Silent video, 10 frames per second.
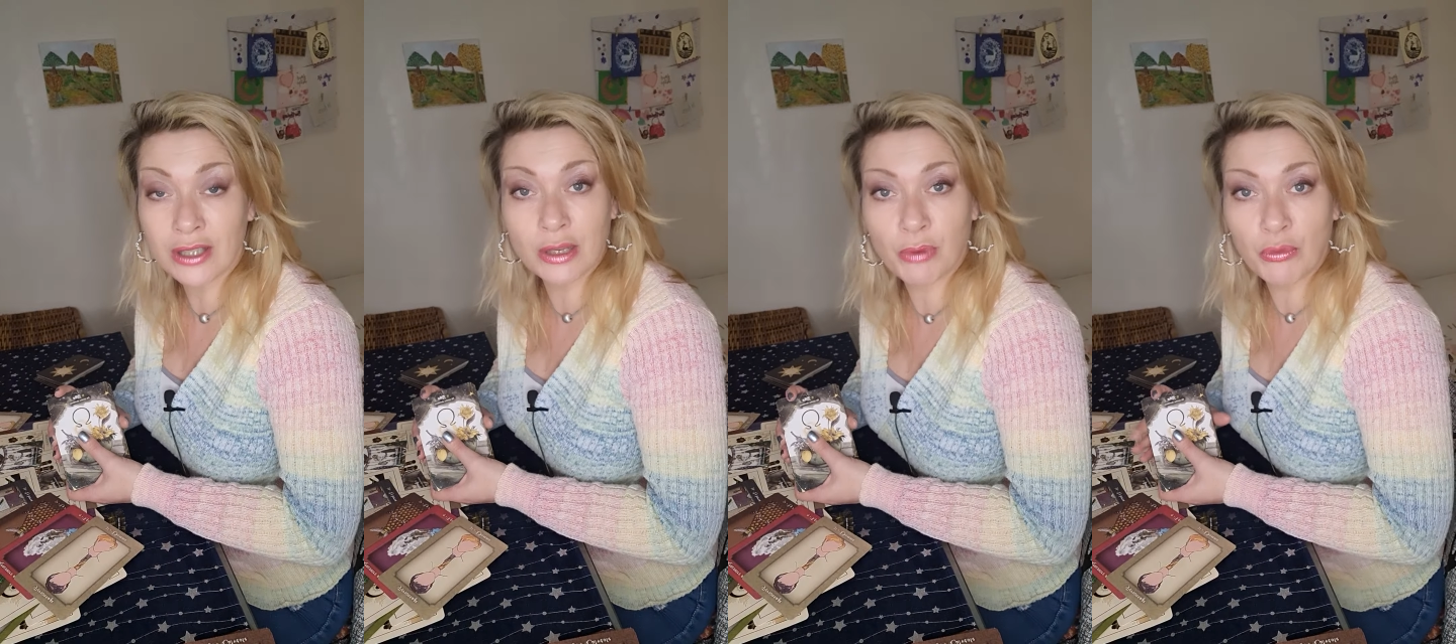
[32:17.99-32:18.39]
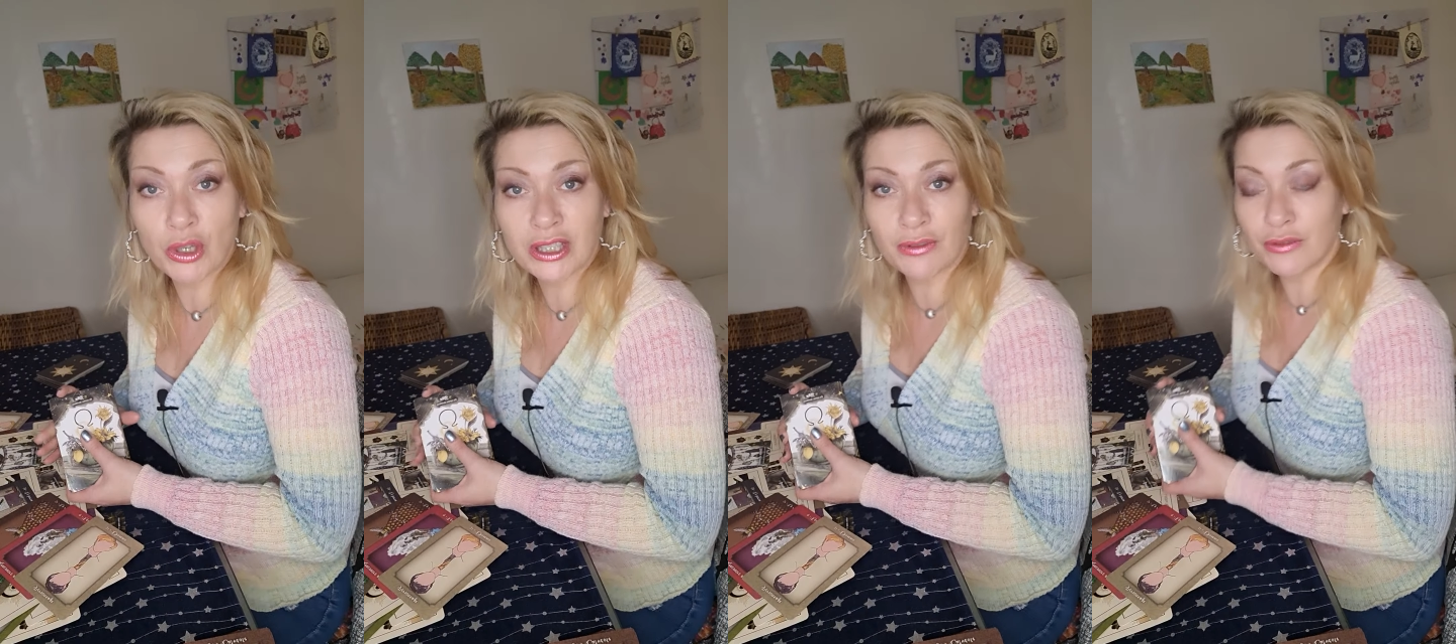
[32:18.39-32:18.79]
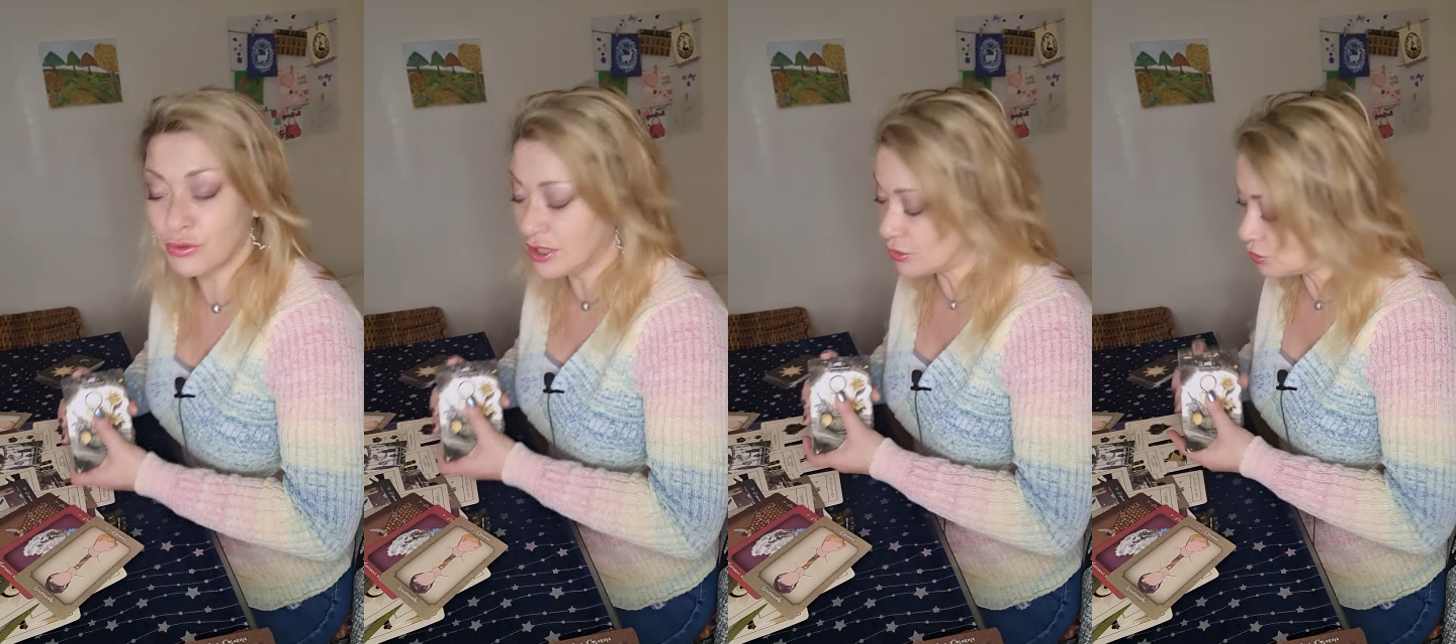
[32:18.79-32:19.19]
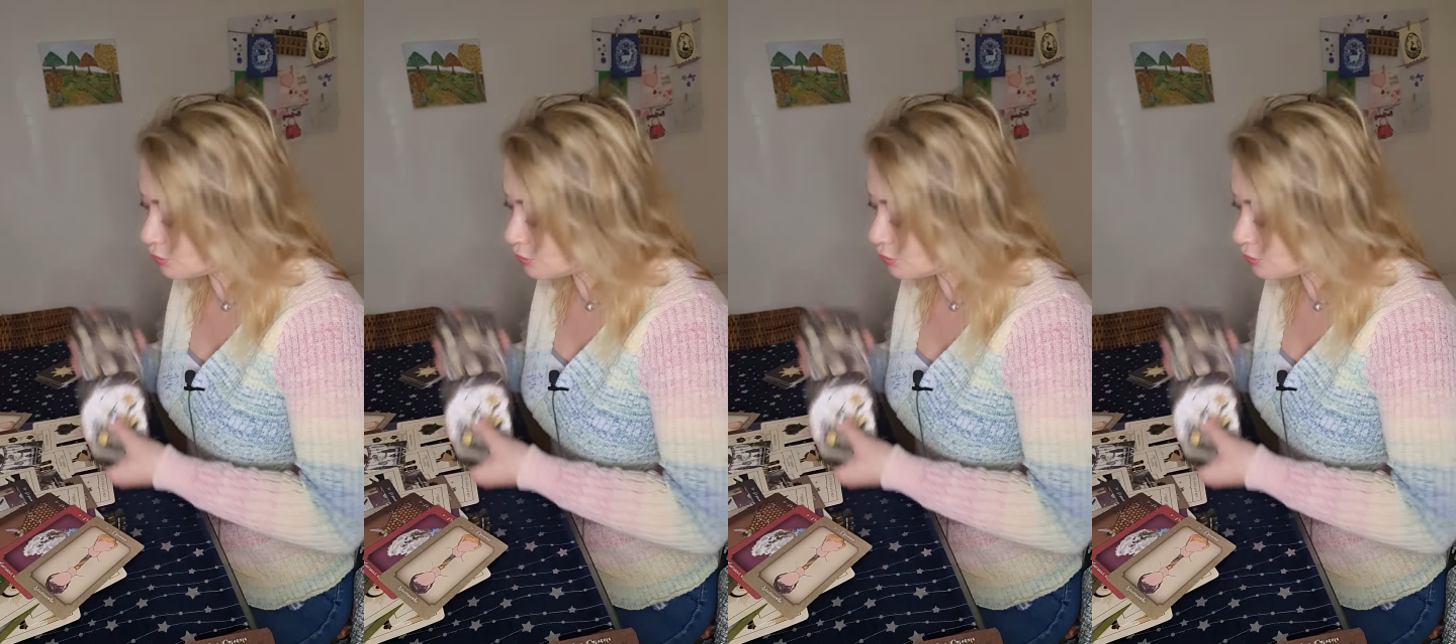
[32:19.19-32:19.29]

c'est pas moi qui vais vous dire le